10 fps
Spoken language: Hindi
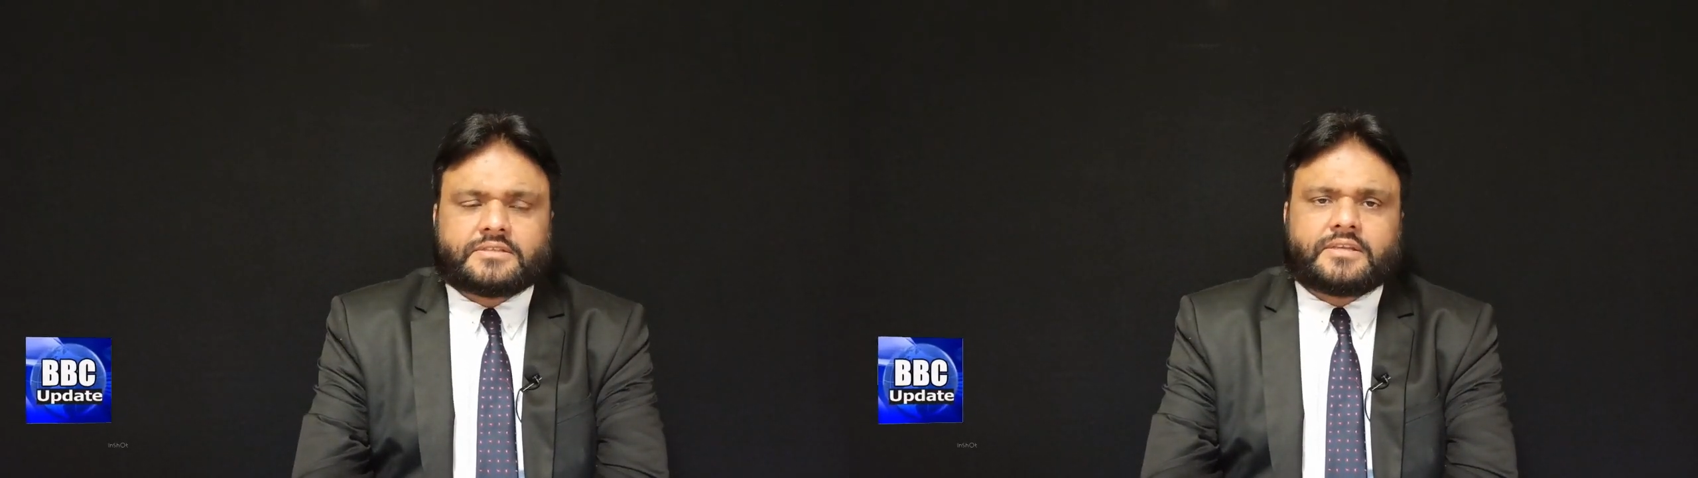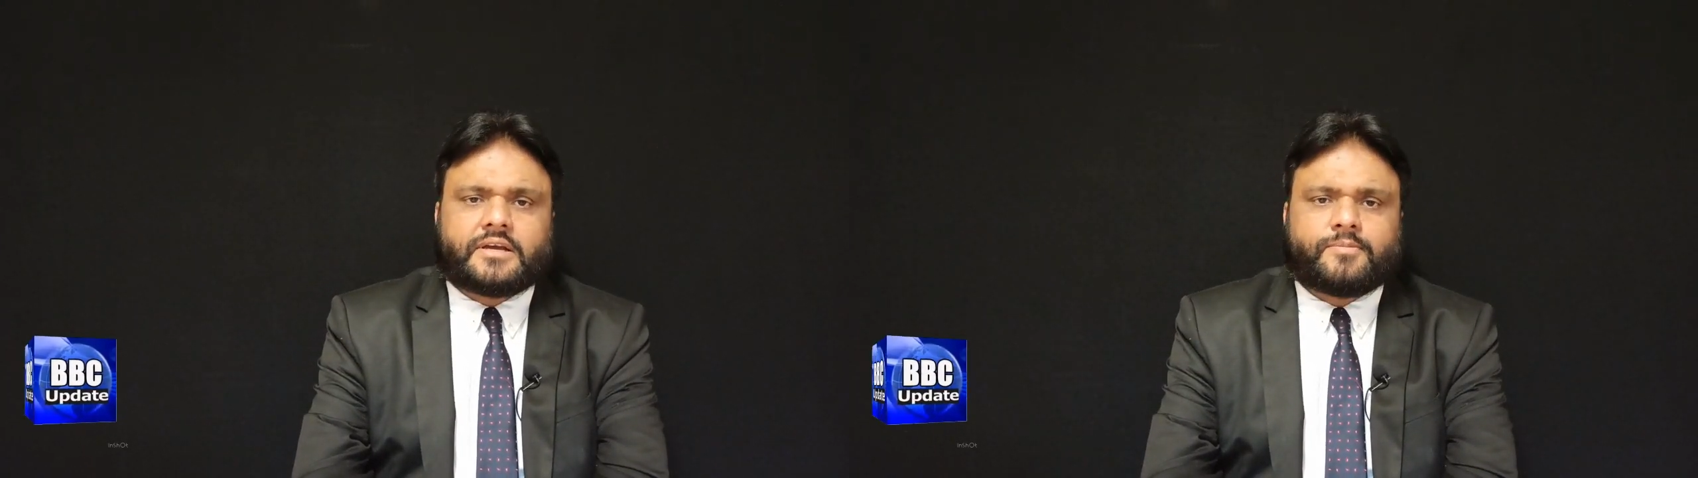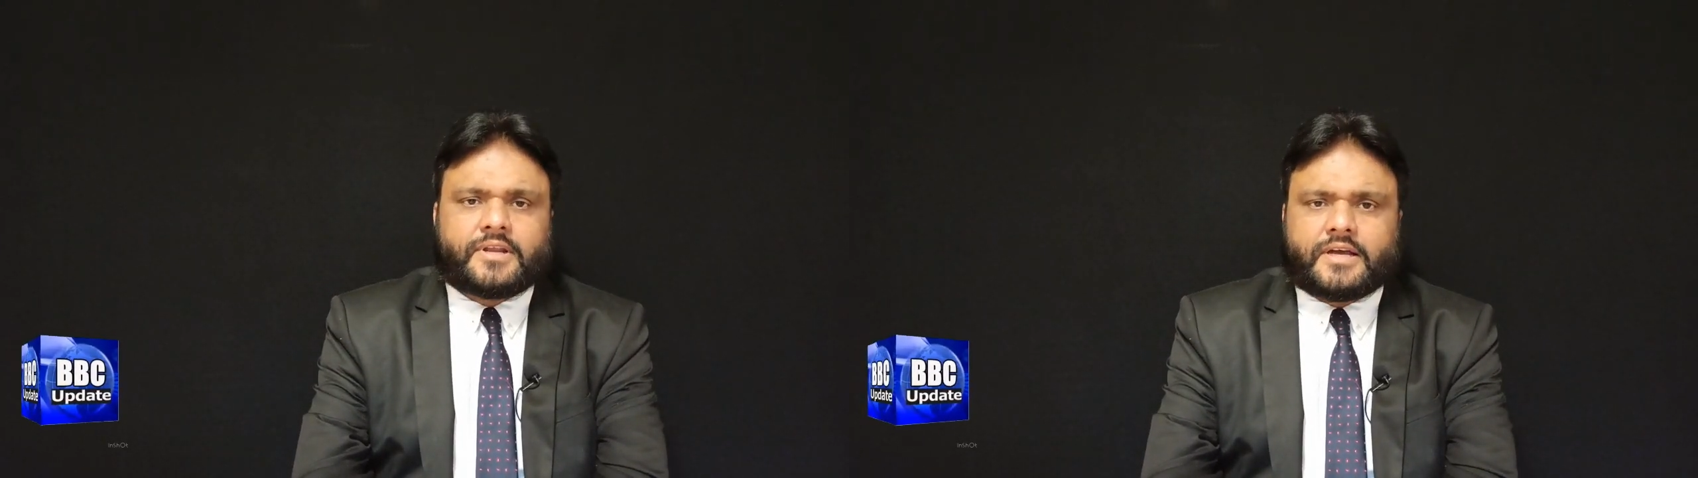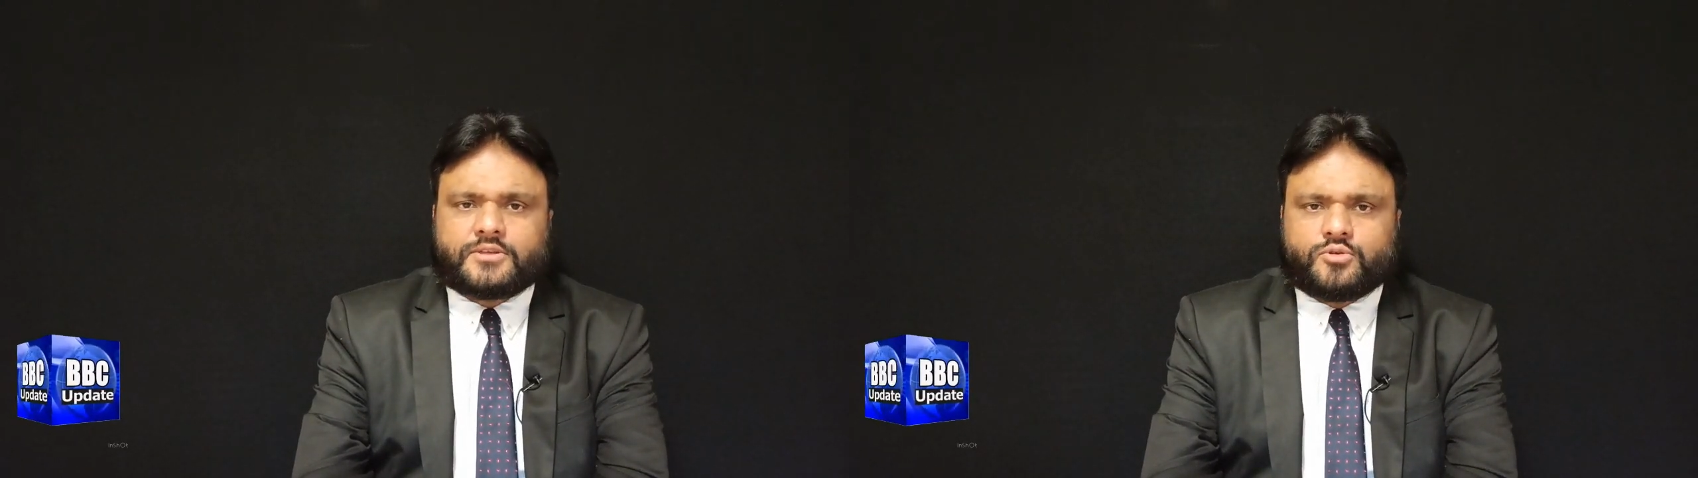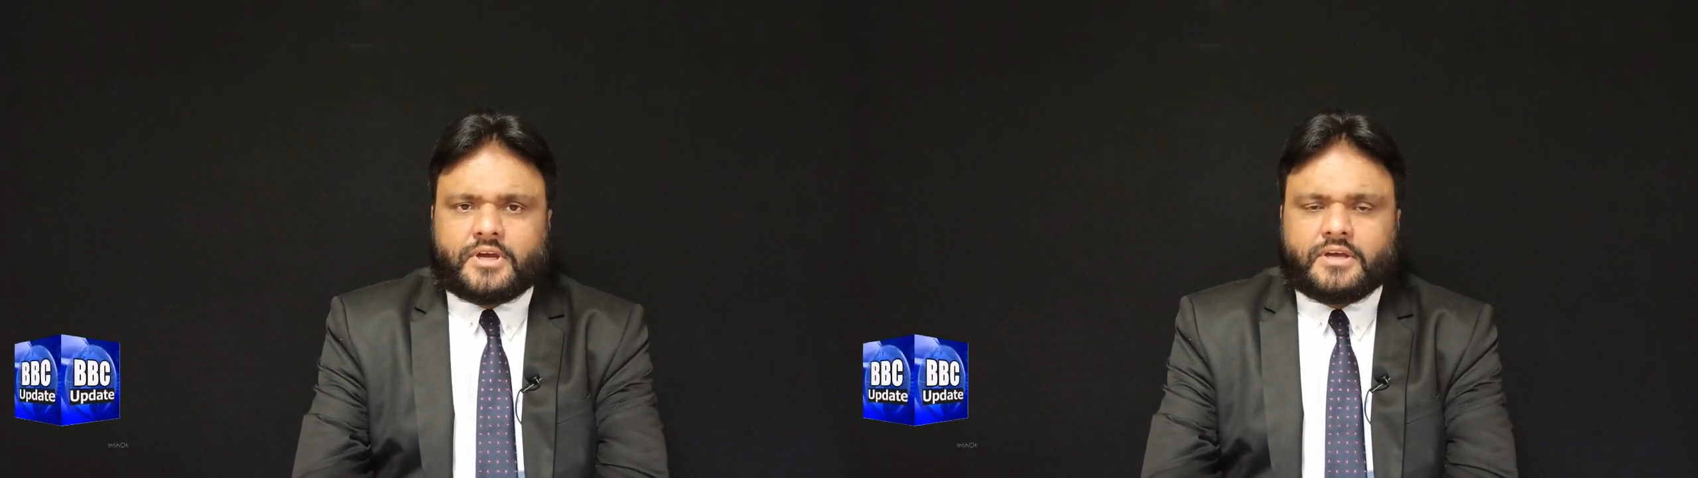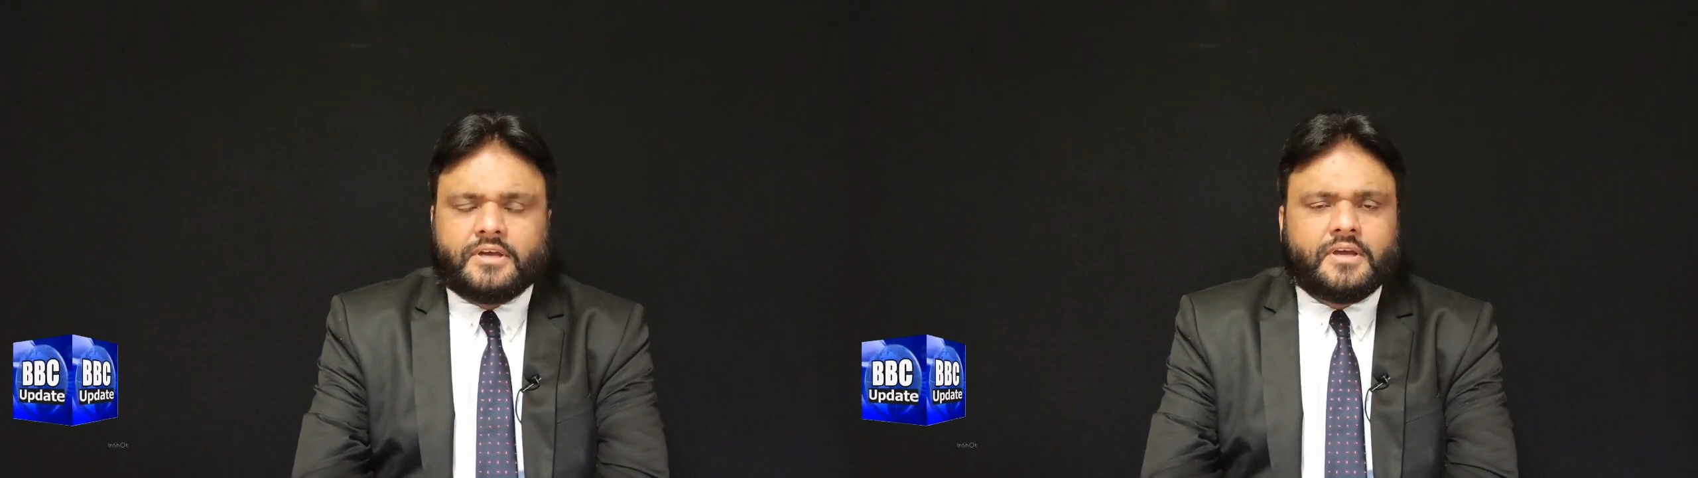नज़री अखबार जो है